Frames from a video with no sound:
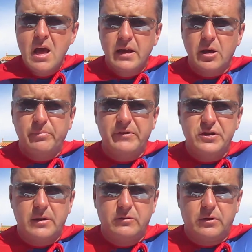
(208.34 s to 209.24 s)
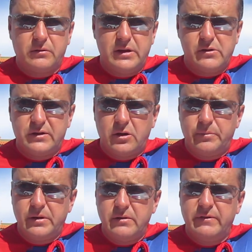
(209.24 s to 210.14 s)
Ja bym powiedział to, te
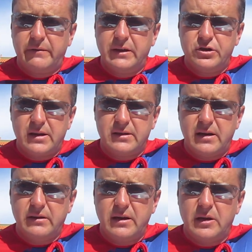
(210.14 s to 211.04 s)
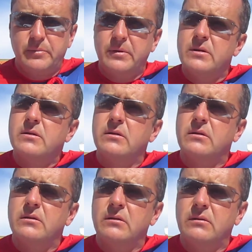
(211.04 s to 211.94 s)
osoby w dawnych czasach jakby
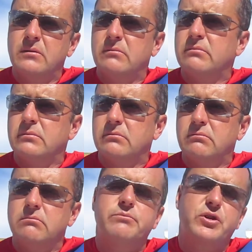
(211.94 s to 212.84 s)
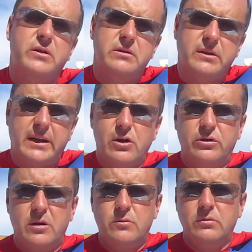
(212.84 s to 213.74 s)
yy, przychodząc do takiego
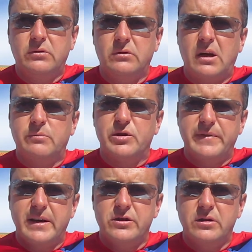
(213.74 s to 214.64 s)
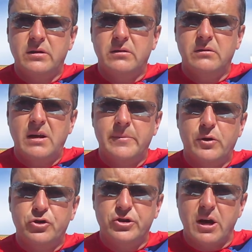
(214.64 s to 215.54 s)
domu, to atmosfera się
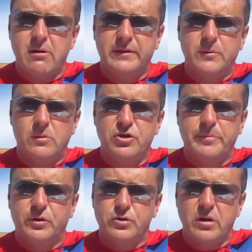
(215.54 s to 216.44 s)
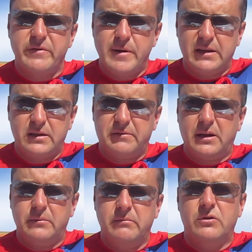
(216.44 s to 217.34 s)
jakby oczyszczała w tym domu, się podnosiła wibracja w
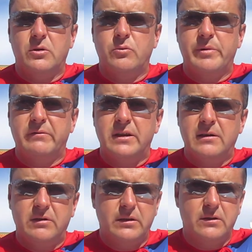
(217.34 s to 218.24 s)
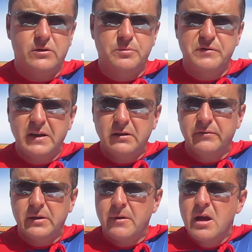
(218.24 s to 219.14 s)
danym domu, prawda? Takich osób świętych
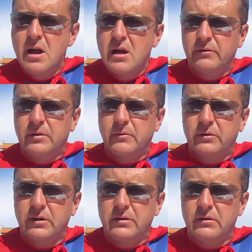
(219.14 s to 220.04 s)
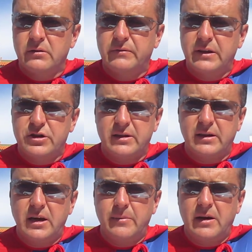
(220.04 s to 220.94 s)
w, tym, w, tym, o tych, e, w tych
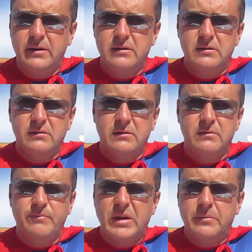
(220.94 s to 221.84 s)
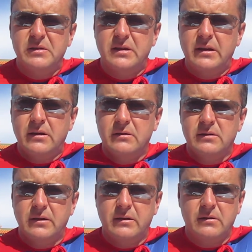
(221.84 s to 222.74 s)
czasach nie ma. Jest e, jakby zdegra,
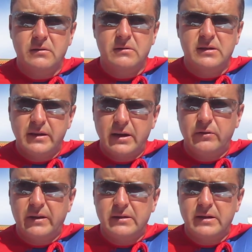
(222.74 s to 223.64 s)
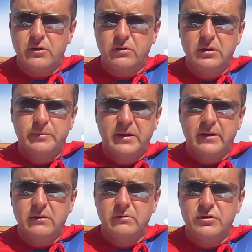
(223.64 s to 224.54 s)
zdegra, zdegradowany stereotyp
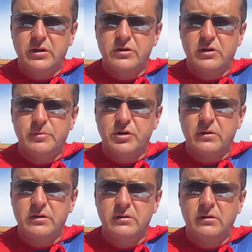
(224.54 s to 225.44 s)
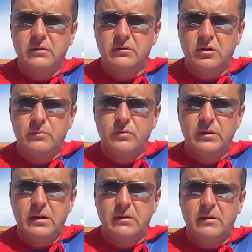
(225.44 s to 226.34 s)
tego, że ksiądz przychodzi do domu
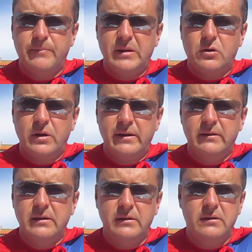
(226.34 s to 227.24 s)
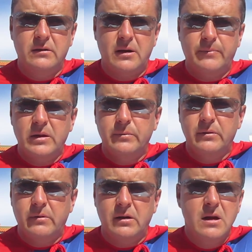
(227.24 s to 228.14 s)
na kolendę i tam
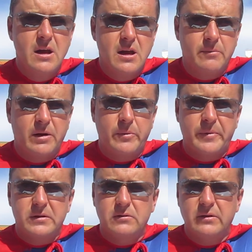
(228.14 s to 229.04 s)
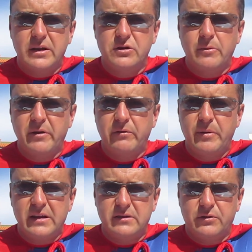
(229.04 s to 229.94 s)
niby ma, ma po prostu dać dobre
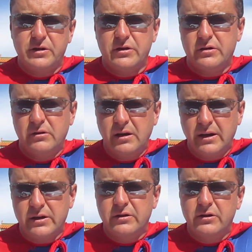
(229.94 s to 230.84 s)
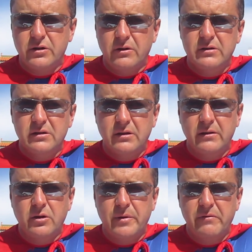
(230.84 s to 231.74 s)
wibracje, chociaż nie każdy ksiądz te
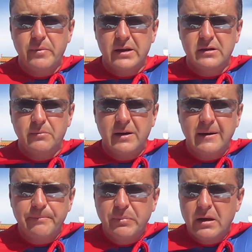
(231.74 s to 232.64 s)
dobre wibracje ma.